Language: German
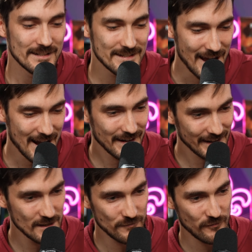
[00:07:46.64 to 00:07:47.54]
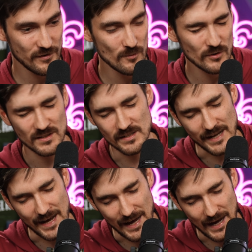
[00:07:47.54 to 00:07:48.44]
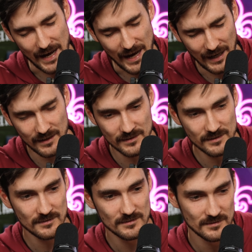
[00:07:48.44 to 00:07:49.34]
die Herr der Ringe-Verfilmungen sind alle.